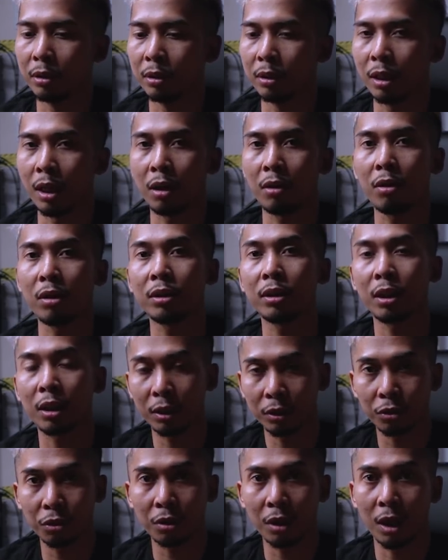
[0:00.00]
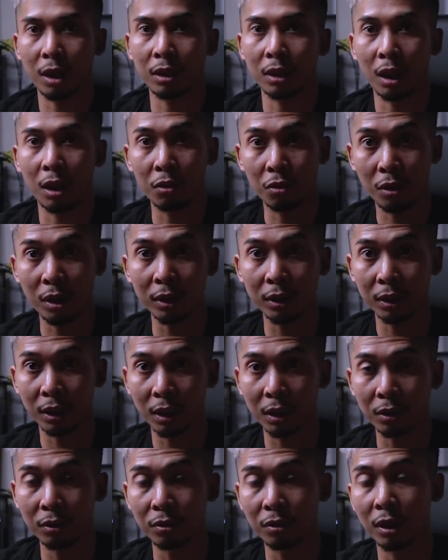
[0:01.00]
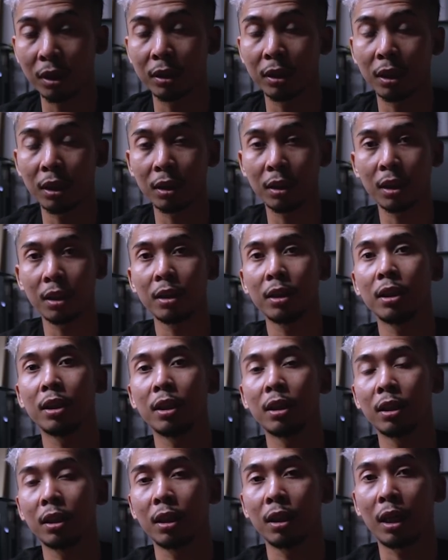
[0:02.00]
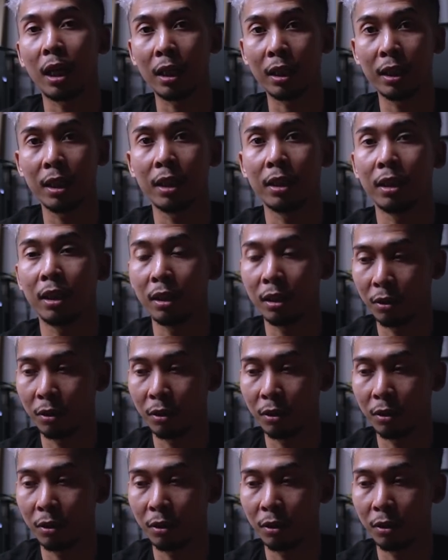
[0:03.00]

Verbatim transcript: gini aku kan sering curhat aku kan sering juga cerita di ke kalian ya